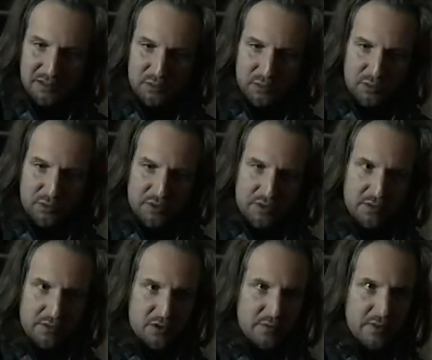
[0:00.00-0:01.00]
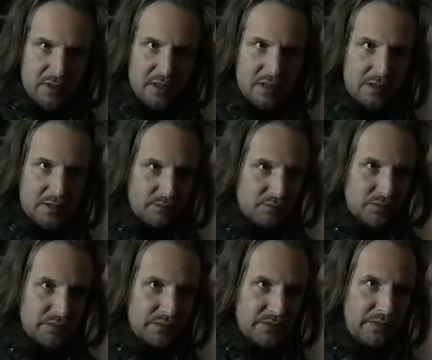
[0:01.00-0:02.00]
Ja, das kann schon mal
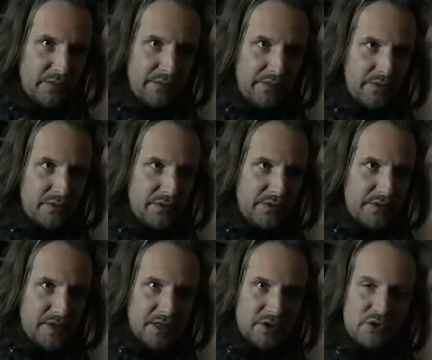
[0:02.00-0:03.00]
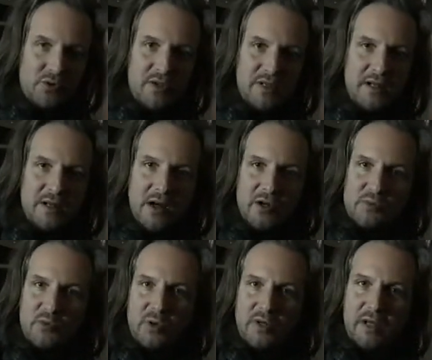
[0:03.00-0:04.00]
fünf, sechs Stunden in
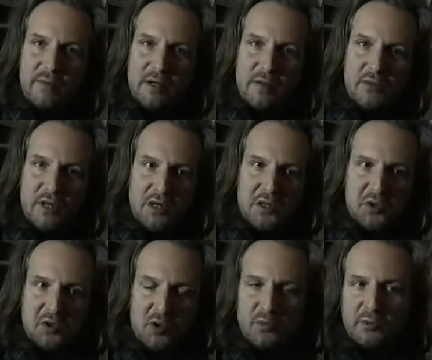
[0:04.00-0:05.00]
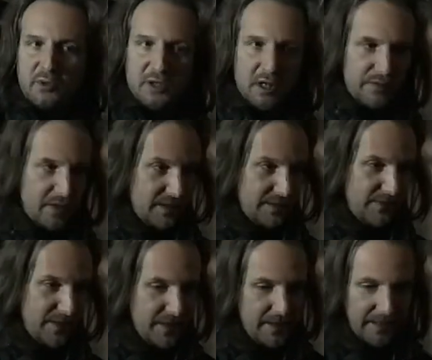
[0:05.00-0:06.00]
Anspruch nehmen am Tag. Kommt immer darauf an,
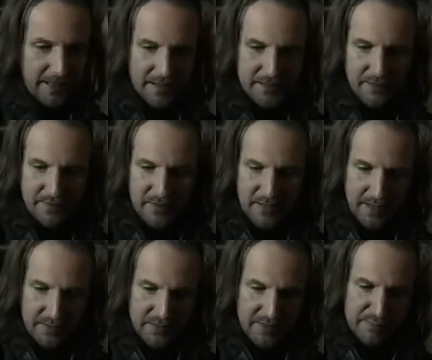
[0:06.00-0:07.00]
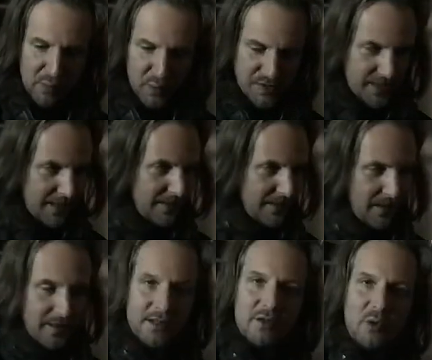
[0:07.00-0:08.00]
wie die Kreativität und die Muse einen
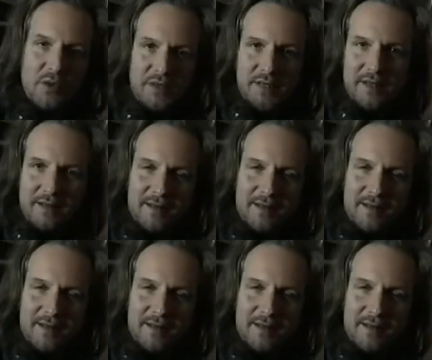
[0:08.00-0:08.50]
gerade küsst.